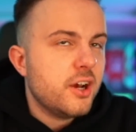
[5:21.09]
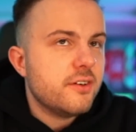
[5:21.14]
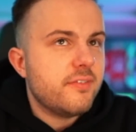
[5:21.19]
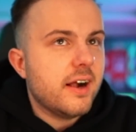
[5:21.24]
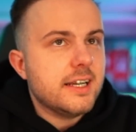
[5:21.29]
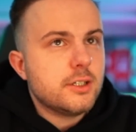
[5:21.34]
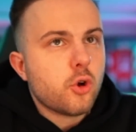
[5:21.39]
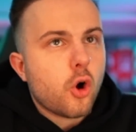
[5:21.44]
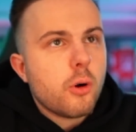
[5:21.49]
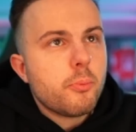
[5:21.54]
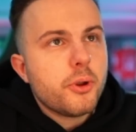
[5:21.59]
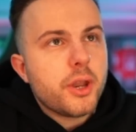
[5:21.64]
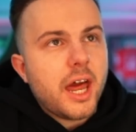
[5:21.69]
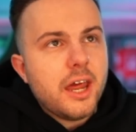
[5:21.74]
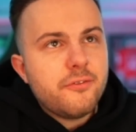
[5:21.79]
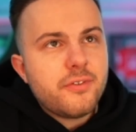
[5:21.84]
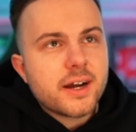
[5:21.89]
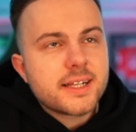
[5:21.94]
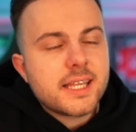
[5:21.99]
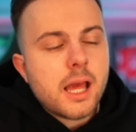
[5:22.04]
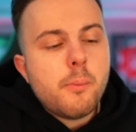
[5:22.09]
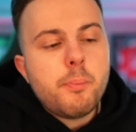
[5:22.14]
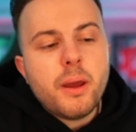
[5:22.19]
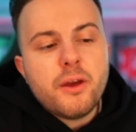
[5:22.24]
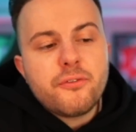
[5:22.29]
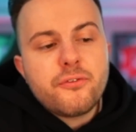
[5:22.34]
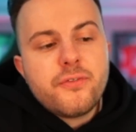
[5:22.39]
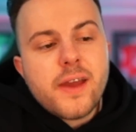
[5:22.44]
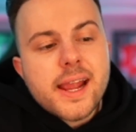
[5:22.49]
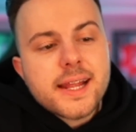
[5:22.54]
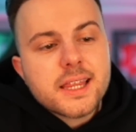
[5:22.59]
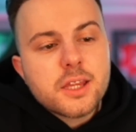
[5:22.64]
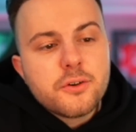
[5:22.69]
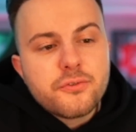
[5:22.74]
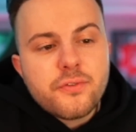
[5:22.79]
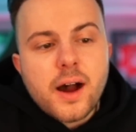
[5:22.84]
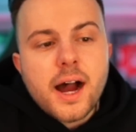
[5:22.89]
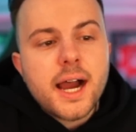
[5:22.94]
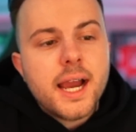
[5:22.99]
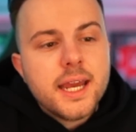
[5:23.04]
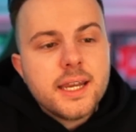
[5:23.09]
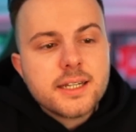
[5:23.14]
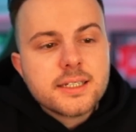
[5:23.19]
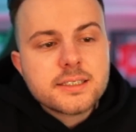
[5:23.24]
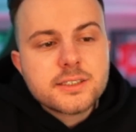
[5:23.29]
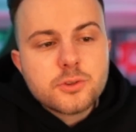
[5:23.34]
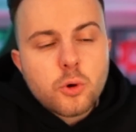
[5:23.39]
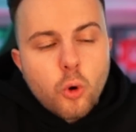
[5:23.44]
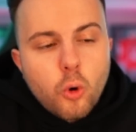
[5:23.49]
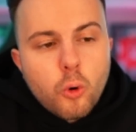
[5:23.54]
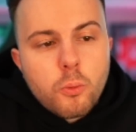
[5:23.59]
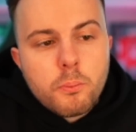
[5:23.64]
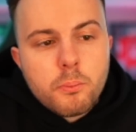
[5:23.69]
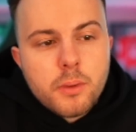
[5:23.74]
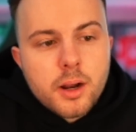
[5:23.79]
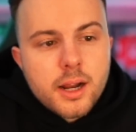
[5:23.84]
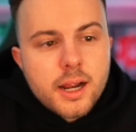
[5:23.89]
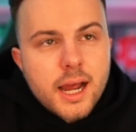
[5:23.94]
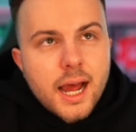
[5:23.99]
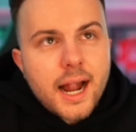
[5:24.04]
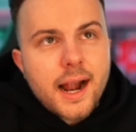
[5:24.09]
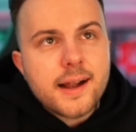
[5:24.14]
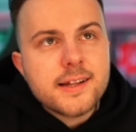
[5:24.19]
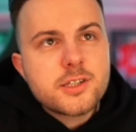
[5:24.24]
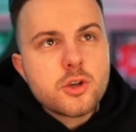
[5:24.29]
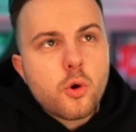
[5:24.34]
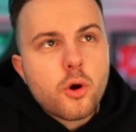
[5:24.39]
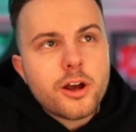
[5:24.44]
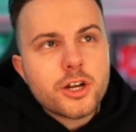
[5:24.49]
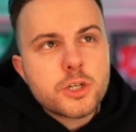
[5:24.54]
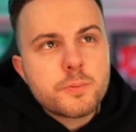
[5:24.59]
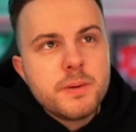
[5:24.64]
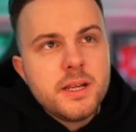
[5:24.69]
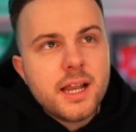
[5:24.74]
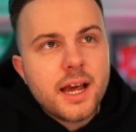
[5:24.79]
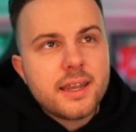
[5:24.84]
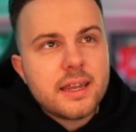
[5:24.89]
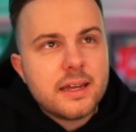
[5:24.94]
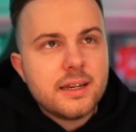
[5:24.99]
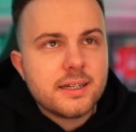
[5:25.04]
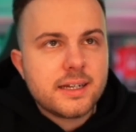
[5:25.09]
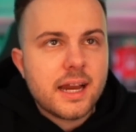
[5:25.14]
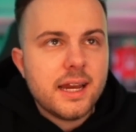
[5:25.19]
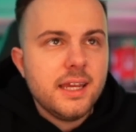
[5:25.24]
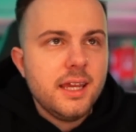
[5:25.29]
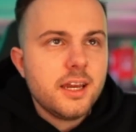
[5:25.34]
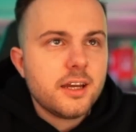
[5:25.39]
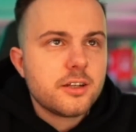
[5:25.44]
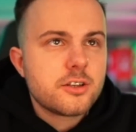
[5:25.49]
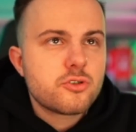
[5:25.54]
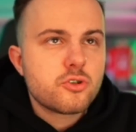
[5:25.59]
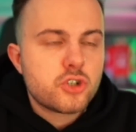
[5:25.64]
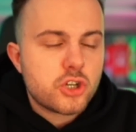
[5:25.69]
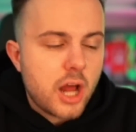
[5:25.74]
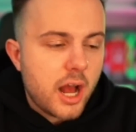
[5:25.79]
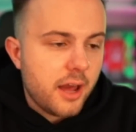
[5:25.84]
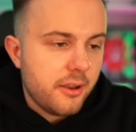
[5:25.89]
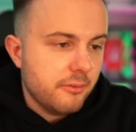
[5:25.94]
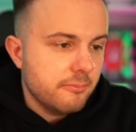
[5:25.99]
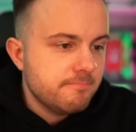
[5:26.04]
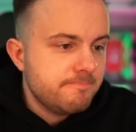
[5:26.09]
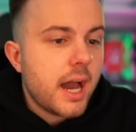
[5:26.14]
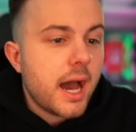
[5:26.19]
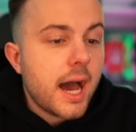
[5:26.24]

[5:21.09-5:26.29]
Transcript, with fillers: Weil Dortmund einfach der perfekte Verein ist, um als junger Spieler deine Karriere zu starten.